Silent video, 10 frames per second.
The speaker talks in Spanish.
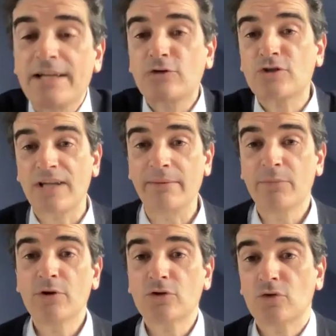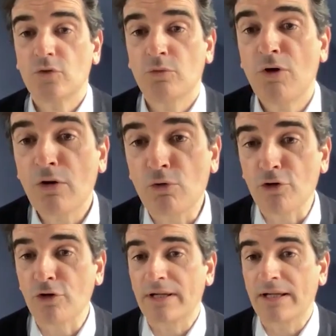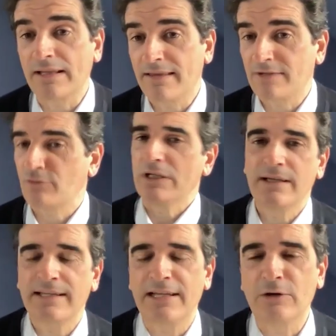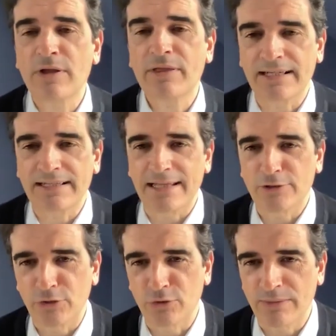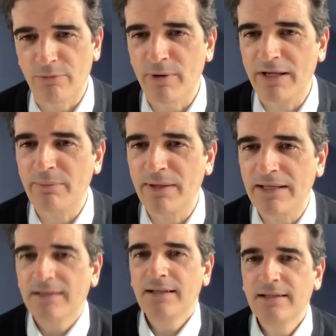esos cambios, ¿hubo alguno que dices, uy, aquí no he acertado, tengo que moverme?